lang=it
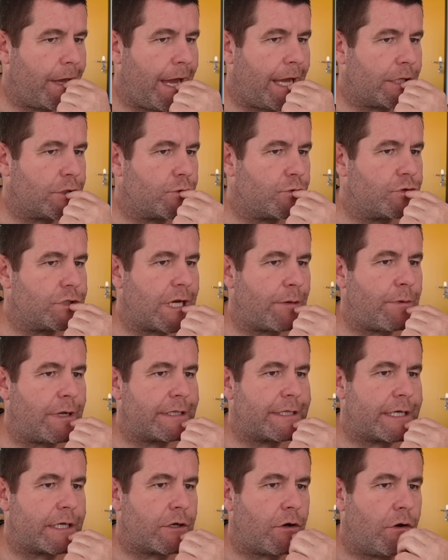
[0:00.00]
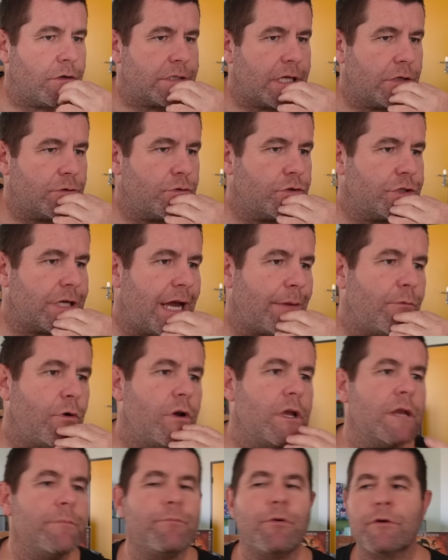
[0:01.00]
Aggiungiamo altre cose.
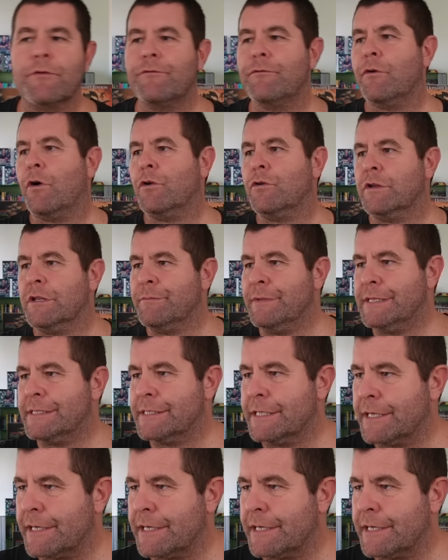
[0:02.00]
Aggiungiamo il portfolio di Mr.